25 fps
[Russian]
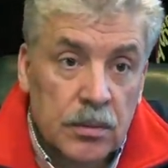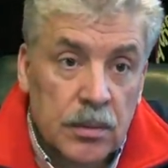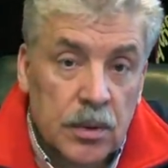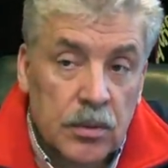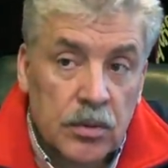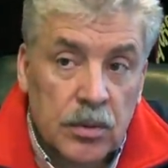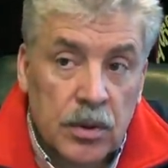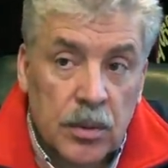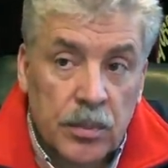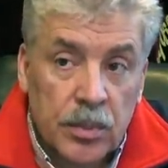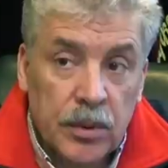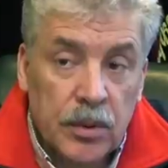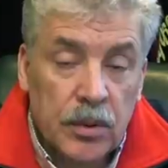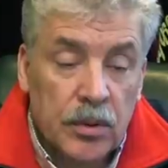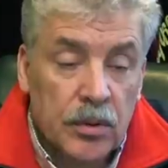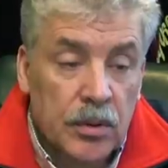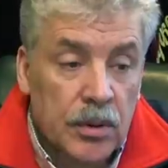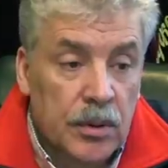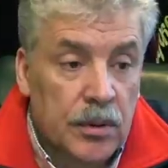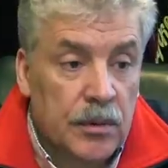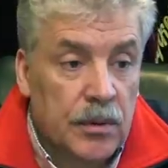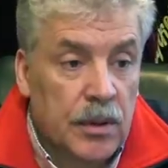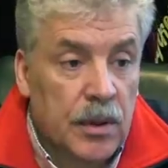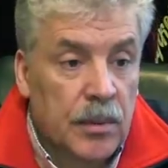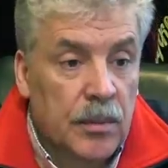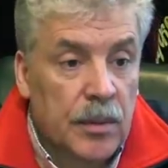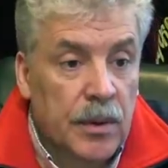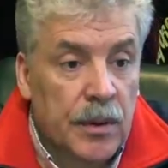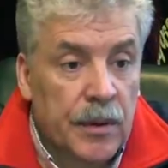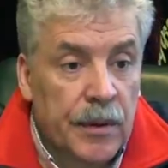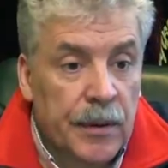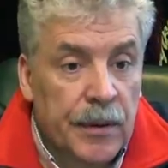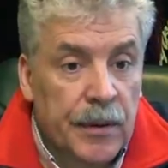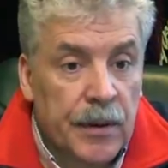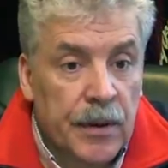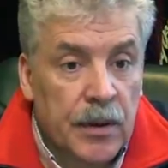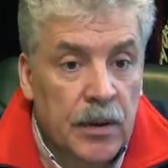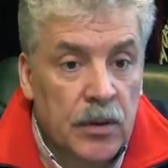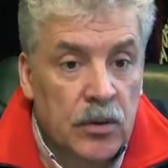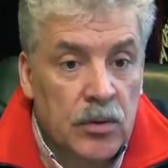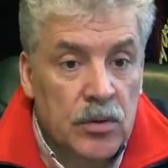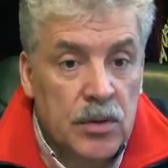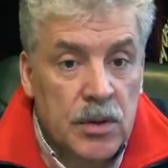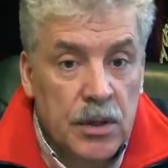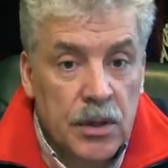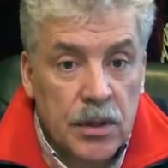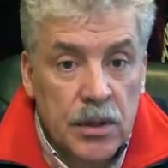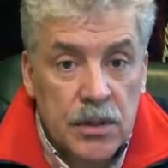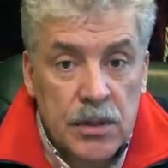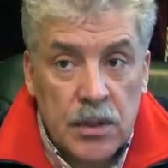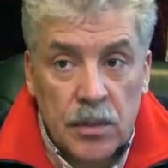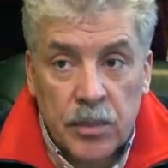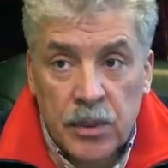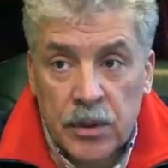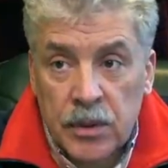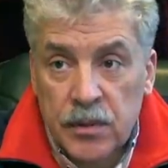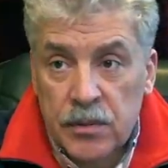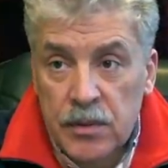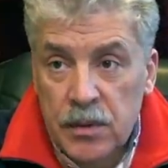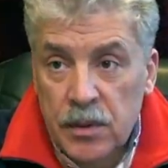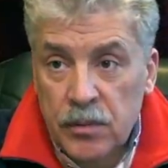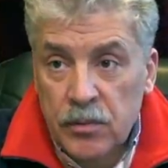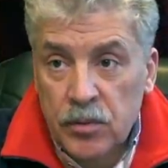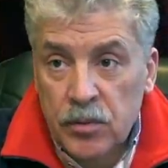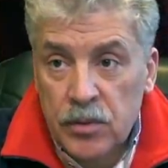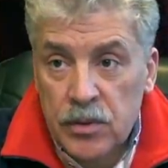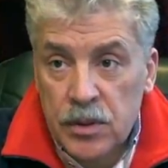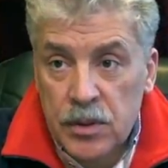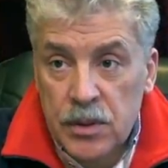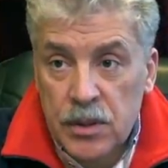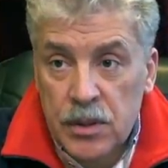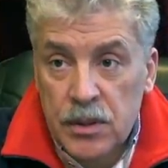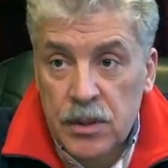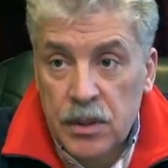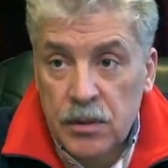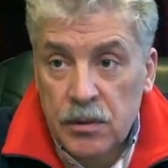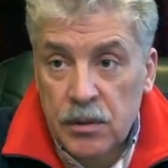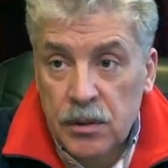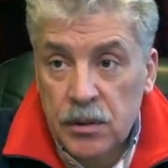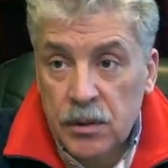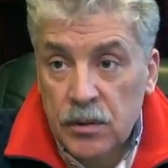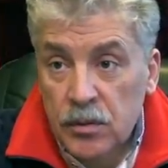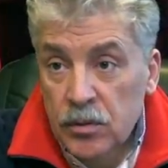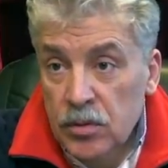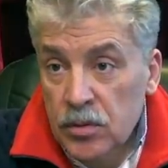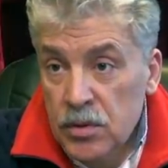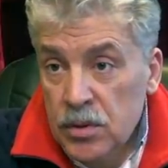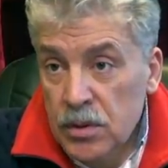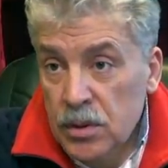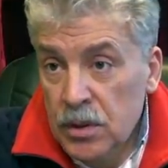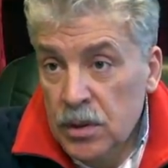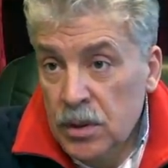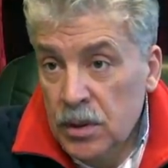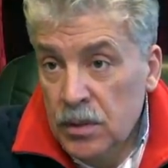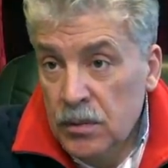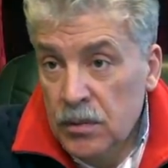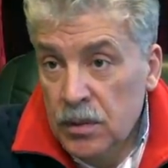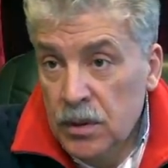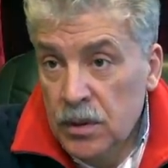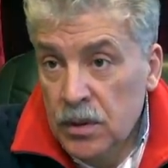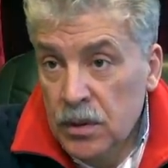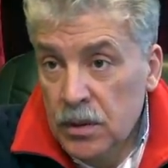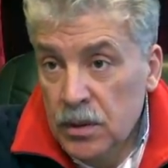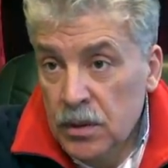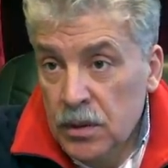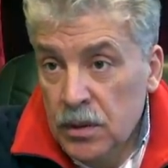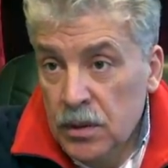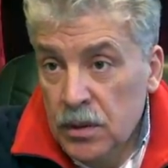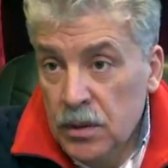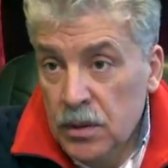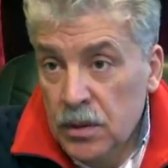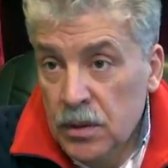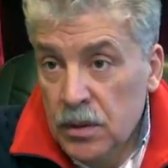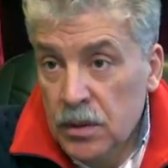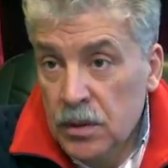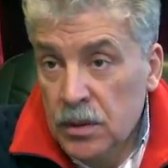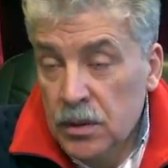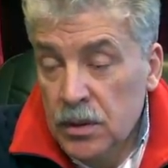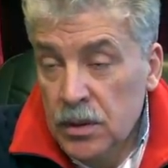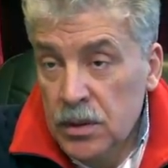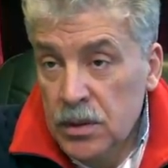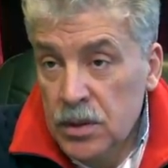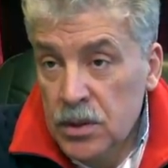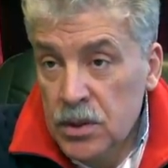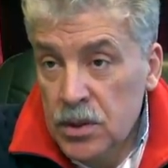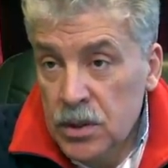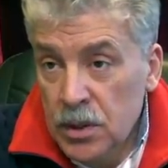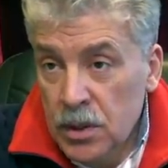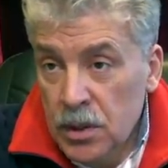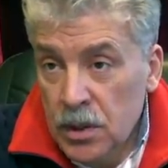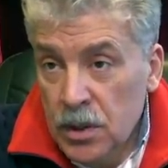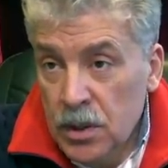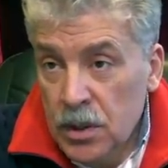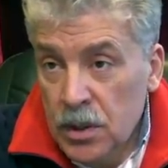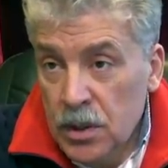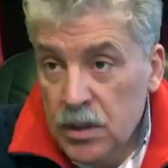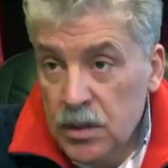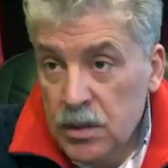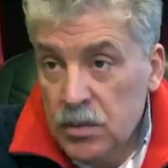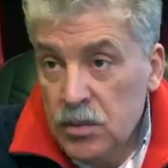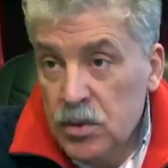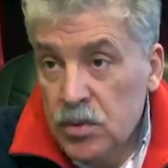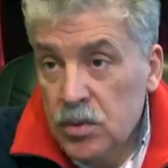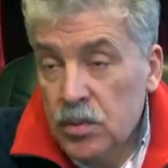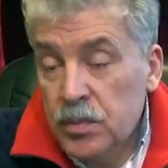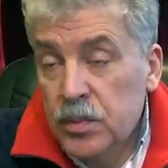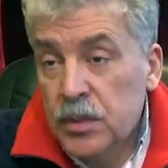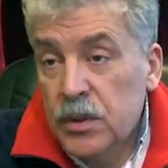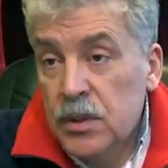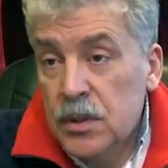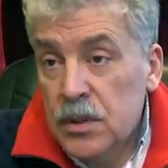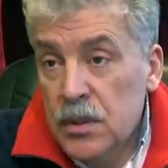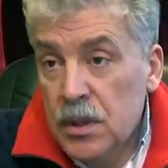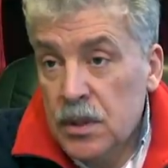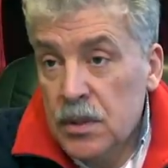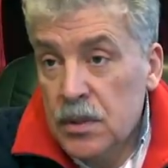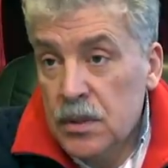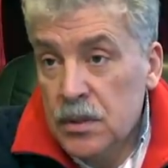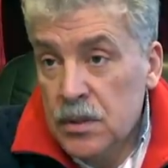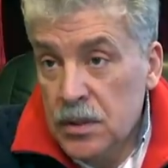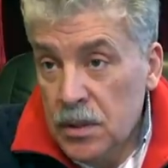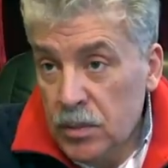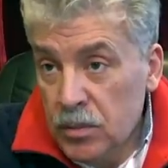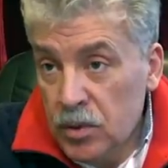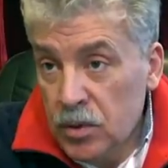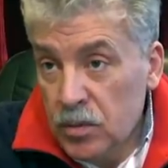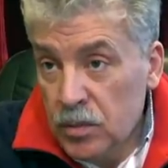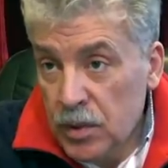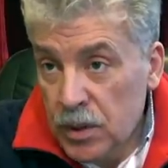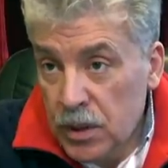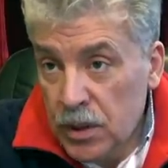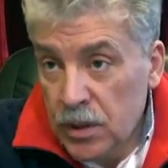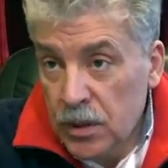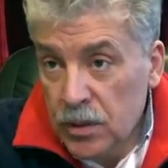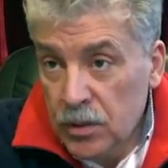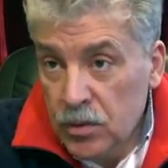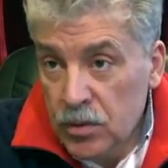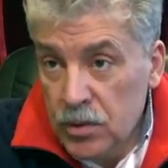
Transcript: какое-то определенное время – то средняя зарплата в совхозе составила 99 э, тысяч 757 рублей.